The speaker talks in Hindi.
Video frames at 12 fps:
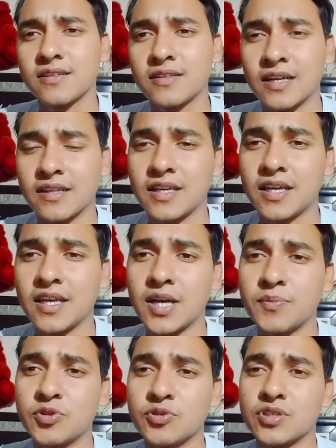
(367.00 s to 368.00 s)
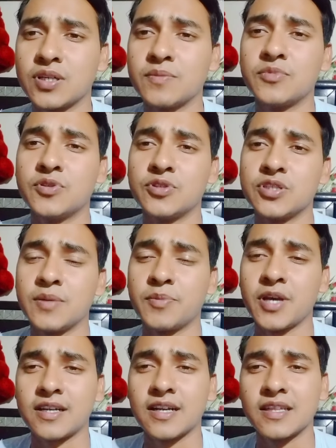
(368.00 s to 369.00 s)
करते हैं हम तो सनम से
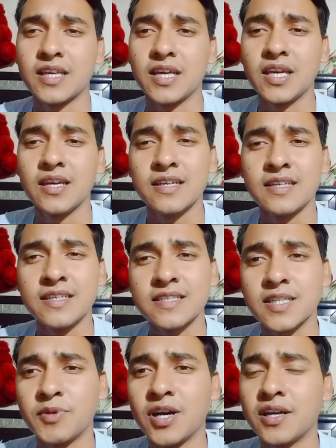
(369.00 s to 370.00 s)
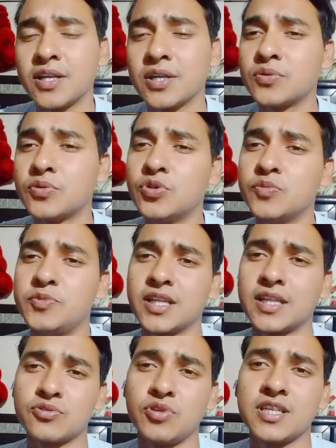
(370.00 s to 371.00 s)
प्यार करते हैं ये सब गाने खूब
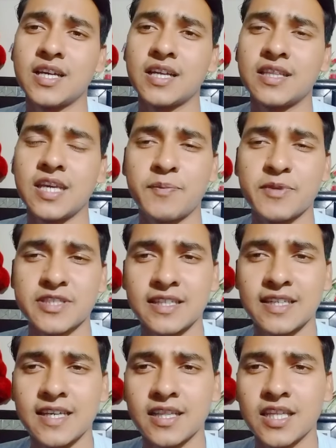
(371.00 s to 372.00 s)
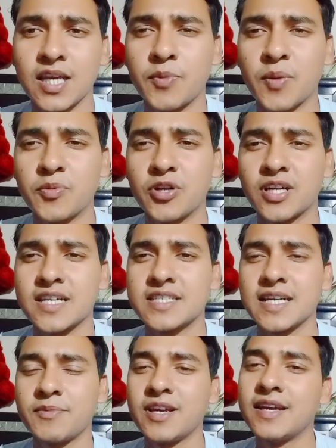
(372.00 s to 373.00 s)
ज़्यादा सुने जाते हैं पसंद किए जाते हैं पॉपुलर
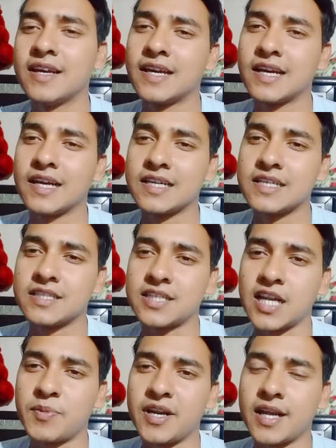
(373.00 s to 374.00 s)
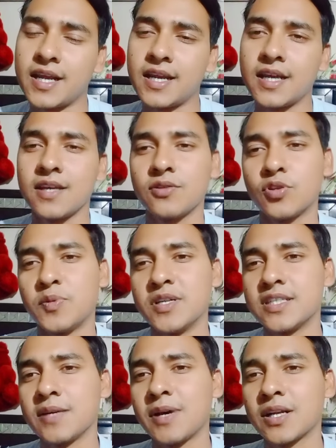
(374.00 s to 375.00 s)
कल्चर में चैनल पर नए हैं तो फिर
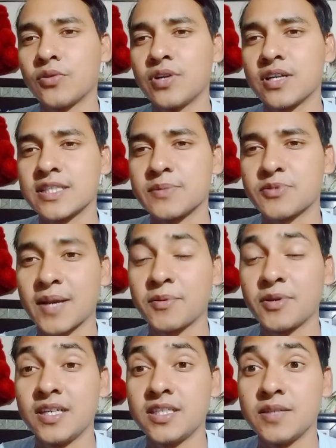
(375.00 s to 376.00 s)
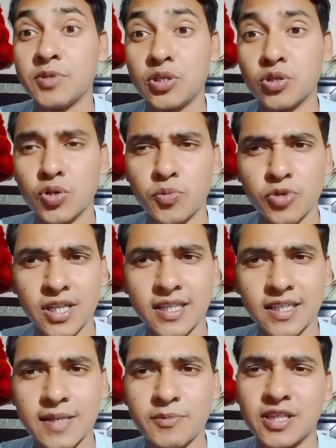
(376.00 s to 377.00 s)
से एक बार कहूँगा सब्सक्राइब कर लीजिए वीडियो को पूरा
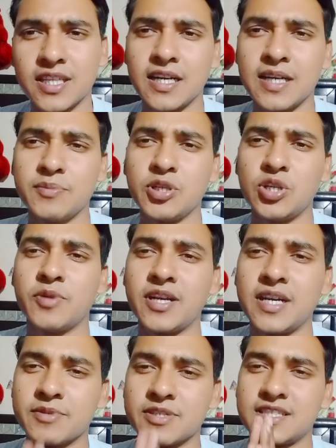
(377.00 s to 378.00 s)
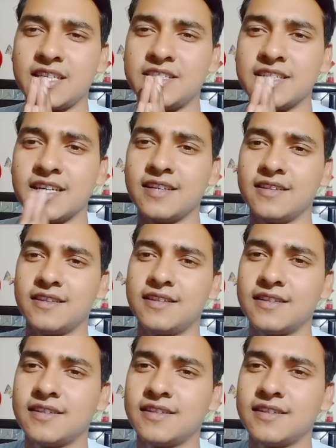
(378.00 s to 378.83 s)
देखिए मिलते हैं अगले वीडियो में नमस्ते जय हिंद